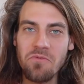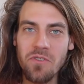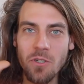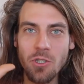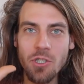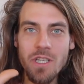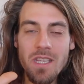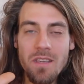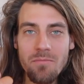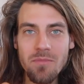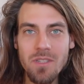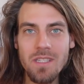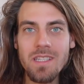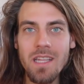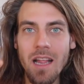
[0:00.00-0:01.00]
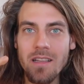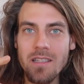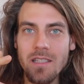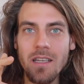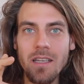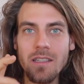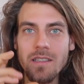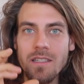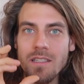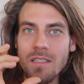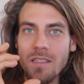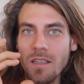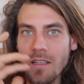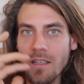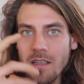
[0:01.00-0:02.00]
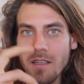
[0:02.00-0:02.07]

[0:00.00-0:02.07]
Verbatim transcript: verschiebt in der Zeit, dass